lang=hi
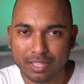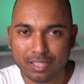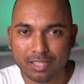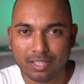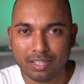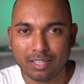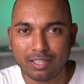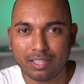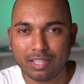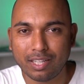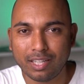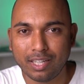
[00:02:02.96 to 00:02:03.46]

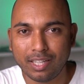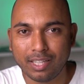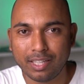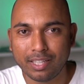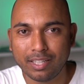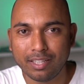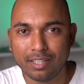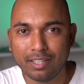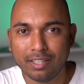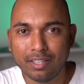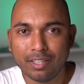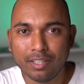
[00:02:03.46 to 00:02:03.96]
पैसे अर्न
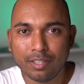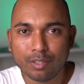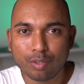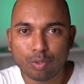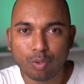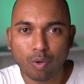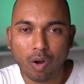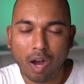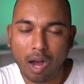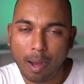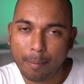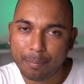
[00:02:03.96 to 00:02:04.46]
करेंगे
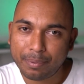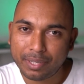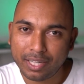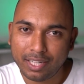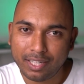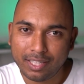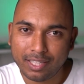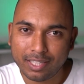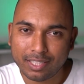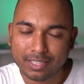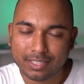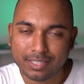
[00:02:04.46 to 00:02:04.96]
तो आपके
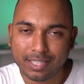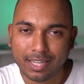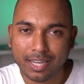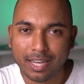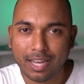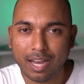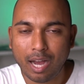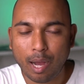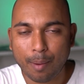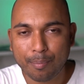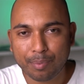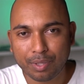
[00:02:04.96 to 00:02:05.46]
लिए अच्छा
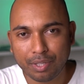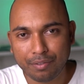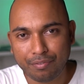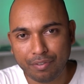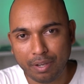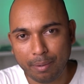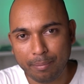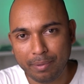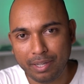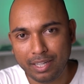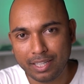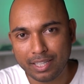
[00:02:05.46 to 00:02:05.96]
है आपकी
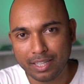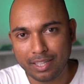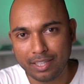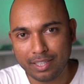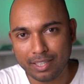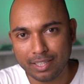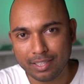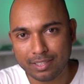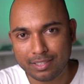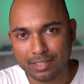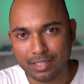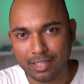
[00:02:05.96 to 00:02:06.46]
फैमिली के
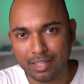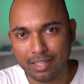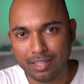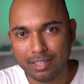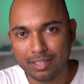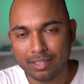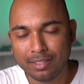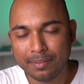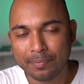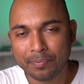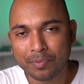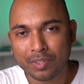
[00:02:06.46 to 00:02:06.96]
लिए अच्छा है
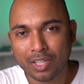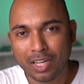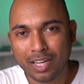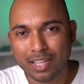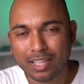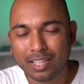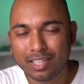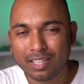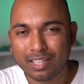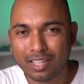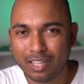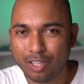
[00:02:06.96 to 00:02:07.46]

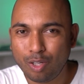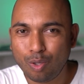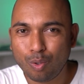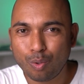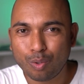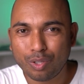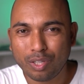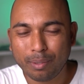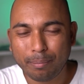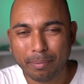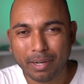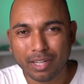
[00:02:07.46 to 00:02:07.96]
लेकिन कई
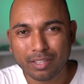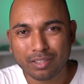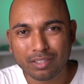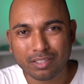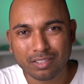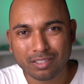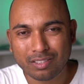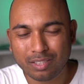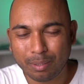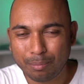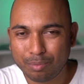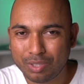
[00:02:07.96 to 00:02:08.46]
लोग ये
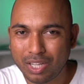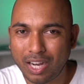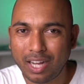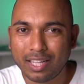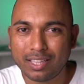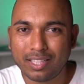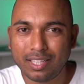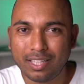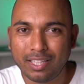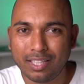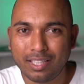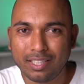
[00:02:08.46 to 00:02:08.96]
बात
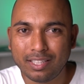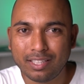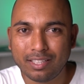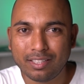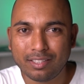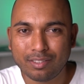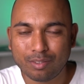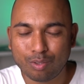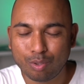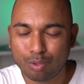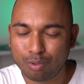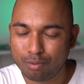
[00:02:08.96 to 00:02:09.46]
समझाते नहीं
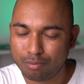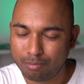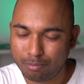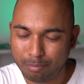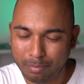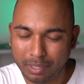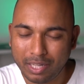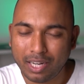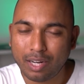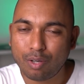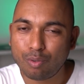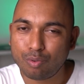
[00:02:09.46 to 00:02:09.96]
हैं तो
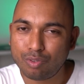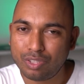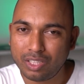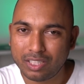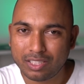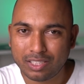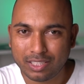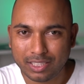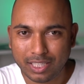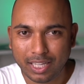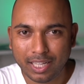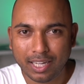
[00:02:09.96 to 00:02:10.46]
मेरा
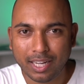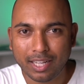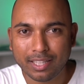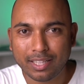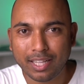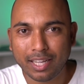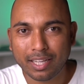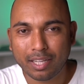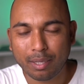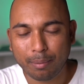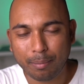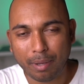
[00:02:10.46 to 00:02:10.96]
उद्देश्य यही
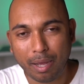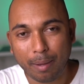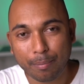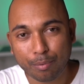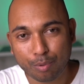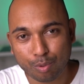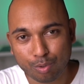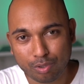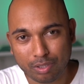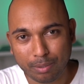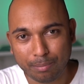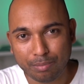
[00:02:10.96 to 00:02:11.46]
रहता है कि मैं
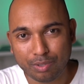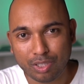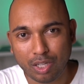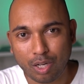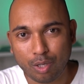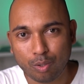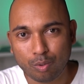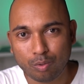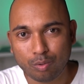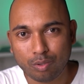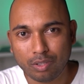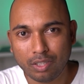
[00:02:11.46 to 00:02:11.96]
आपको
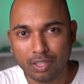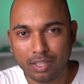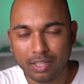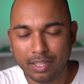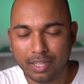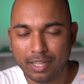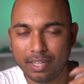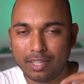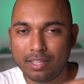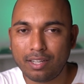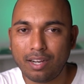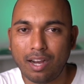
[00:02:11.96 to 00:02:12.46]
समझाऊं
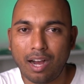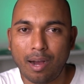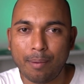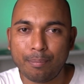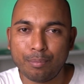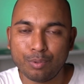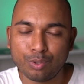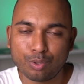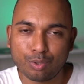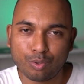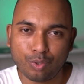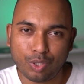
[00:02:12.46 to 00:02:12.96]
एक
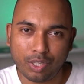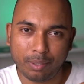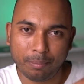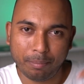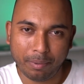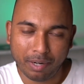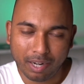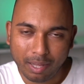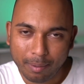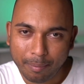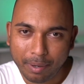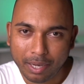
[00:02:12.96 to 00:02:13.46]
आप मुझको
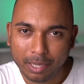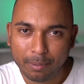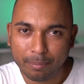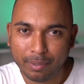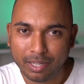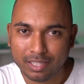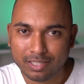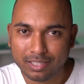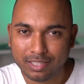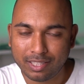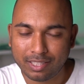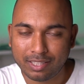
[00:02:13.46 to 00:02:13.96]
एक बड़ा भाई
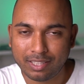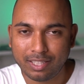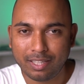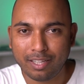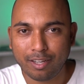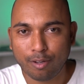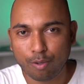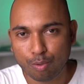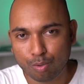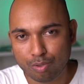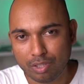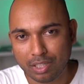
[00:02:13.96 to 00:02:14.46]
मान सकते
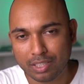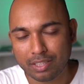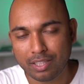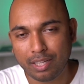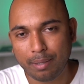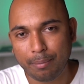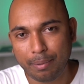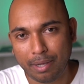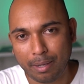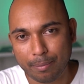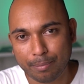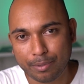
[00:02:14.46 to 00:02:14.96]
हैं या हो
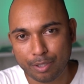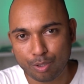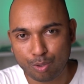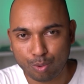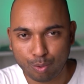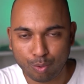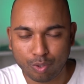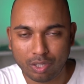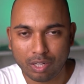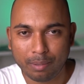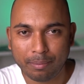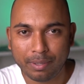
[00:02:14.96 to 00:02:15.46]
सकता है मैं आपका
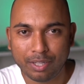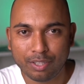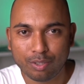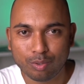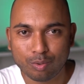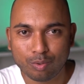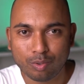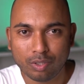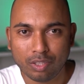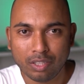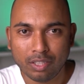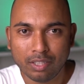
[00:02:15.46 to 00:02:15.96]
छोटा भाई
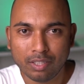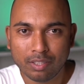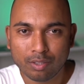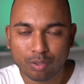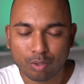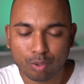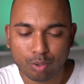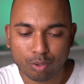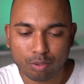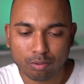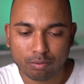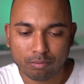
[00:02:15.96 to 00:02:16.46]
हूँ
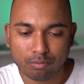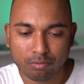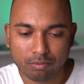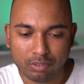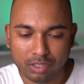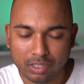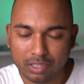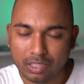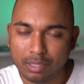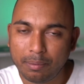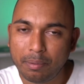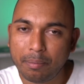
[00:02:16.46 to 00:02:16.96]
तो
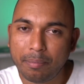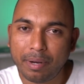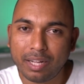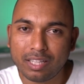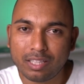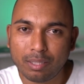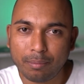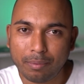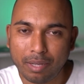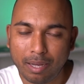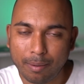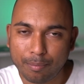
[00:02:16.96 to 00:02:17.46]
जितनी भी
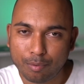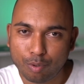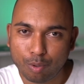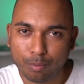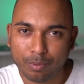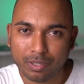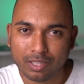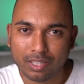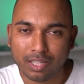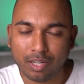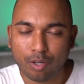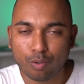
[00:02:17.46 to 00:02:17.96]
बातें मैं
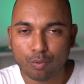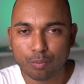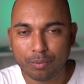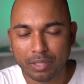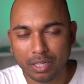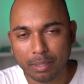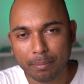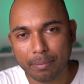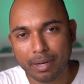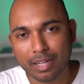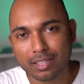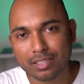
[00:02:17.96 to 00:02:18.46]
आपको बताऊँ
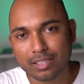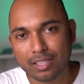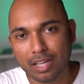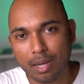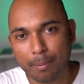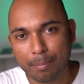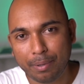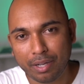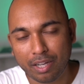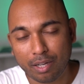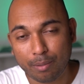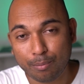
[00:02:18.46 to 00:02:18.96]
मेरी बात से
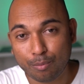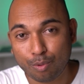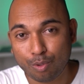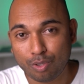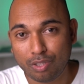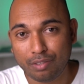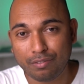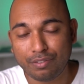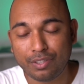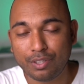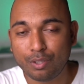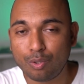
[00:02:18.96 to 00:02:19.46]
आप अगर
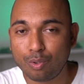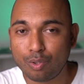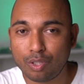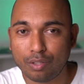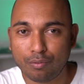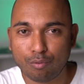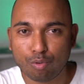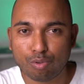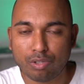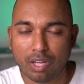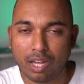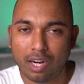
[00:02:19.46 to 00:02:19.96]
मोटिवेट
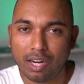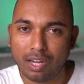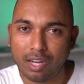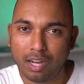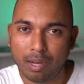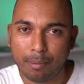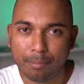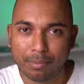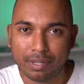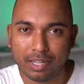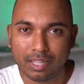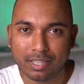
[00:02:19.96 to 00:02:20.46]
होकर वो सारा
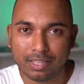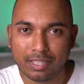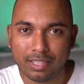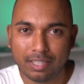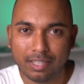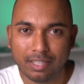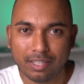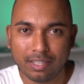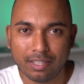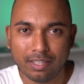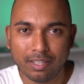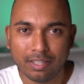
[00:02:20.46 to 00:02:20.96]
काम करते
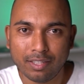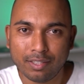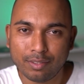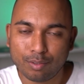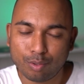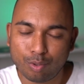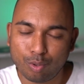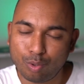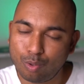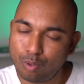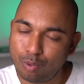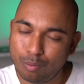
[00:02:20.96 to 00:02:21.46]
हैं
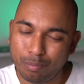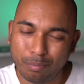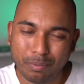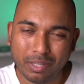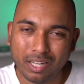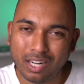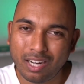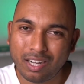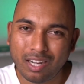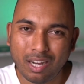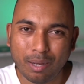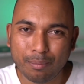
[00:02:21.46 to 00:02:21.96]
तो
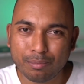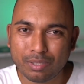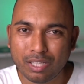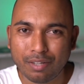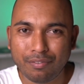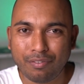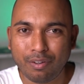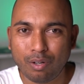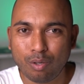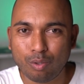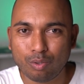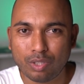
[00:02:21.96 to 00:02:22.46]
मेरा काम
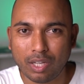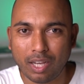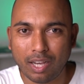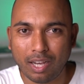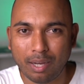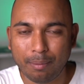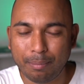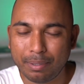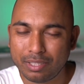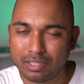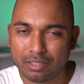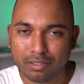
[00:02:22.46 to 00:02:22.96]
सफल हो
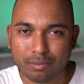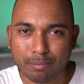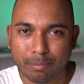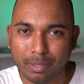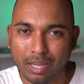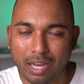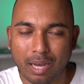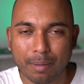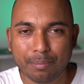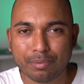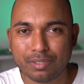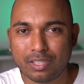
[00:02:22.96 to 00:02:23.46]
जाएगा बस
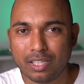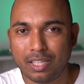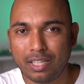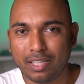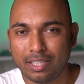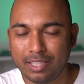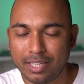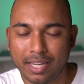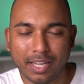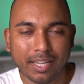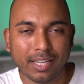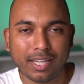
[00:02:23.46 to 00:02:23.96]
मैं आपसे
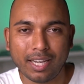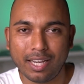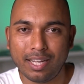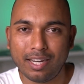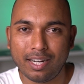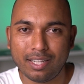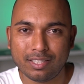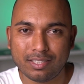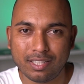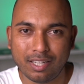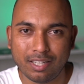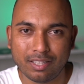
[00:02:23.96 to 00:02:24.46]
यही
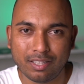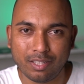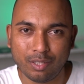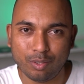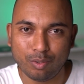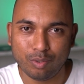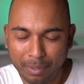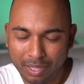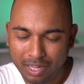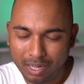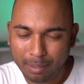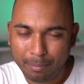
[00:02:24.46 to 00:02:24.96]
कहना चाहता
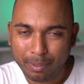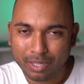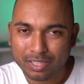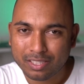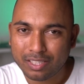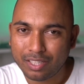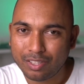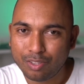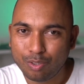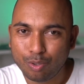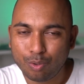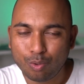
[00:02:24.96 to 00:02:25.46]
हूँ मेरा
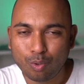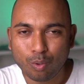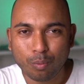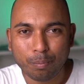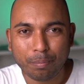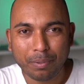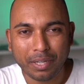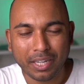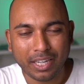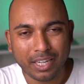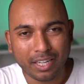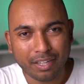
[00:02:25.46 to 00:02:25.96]
मकसद
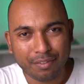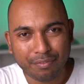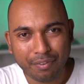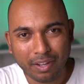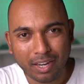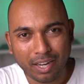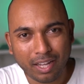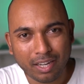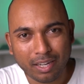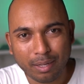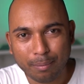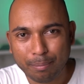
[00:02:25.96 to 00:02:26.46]
यूट्यूब पे हेट
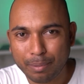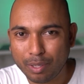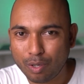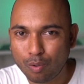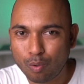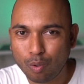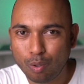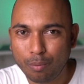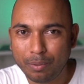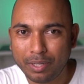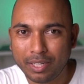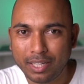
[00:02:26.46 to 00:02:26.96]
फैलाना
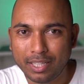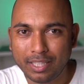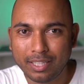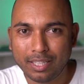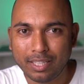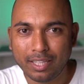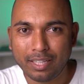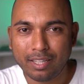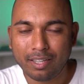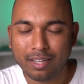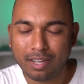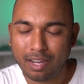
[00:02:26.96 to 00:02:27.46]
बिल्कुल भी नहीं
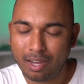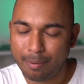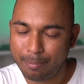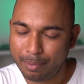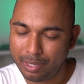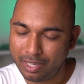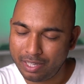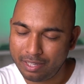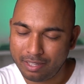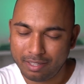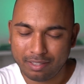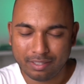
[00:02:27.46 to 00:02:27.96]
है
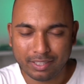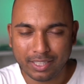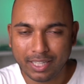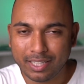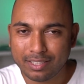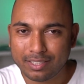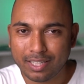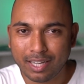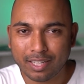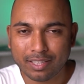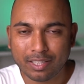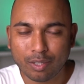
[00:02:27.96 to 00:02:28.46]
मैं
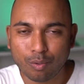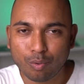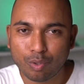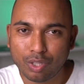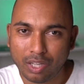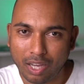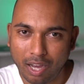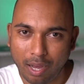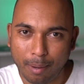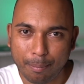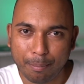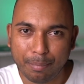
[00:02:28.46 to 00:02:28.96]
यही चाहता हूँ
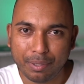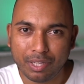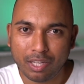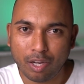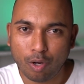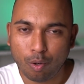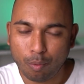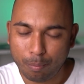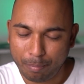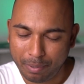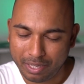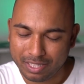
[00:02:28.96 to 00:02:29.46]
कि आप भी
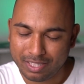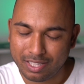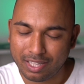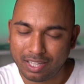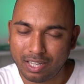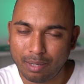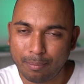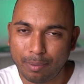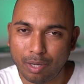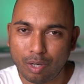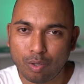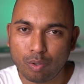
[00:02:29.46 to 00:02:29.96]
आओ पैसे
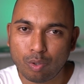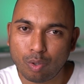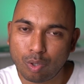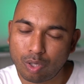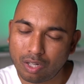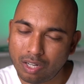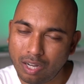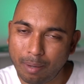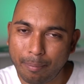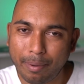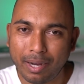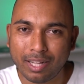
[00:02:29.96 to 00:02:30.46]
कमाओ
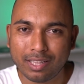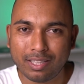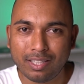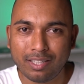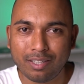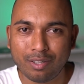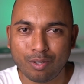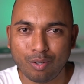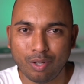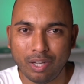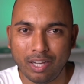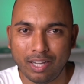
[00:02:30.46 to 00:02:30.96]
और कमाते
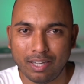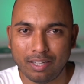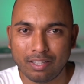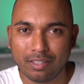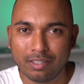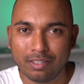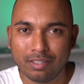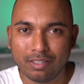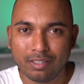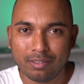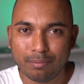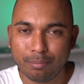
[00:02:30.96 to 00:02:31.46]
रहो यार
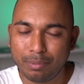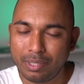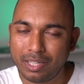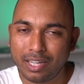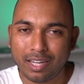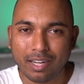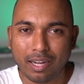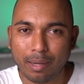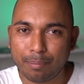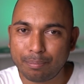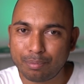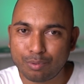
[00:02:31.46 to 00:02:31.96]

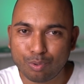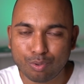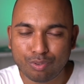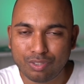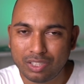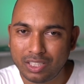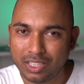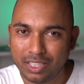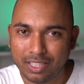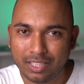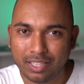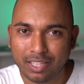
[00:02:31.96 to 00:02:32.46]
मेरा आप कुछ
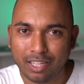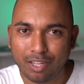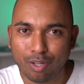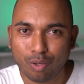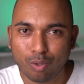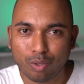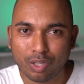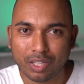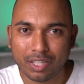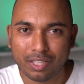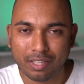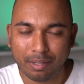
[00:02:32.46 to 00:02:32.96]
छीन नहीं
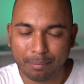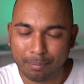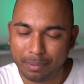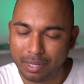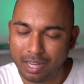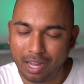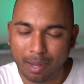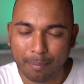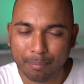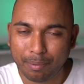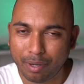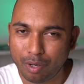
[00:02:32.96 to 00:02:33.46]
लोगे या
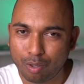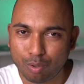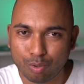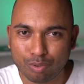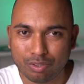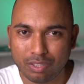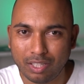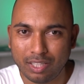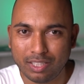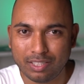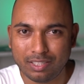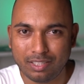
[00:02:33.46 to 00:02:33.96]
मैं आपका
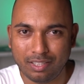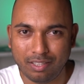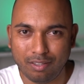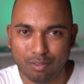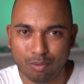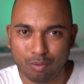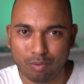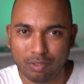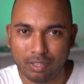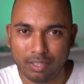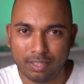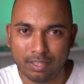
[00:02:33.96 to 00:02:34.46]
कुछ नहीं छीन
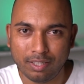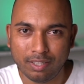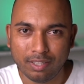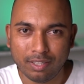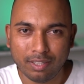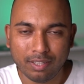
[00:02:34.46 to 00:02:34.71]
लूँगा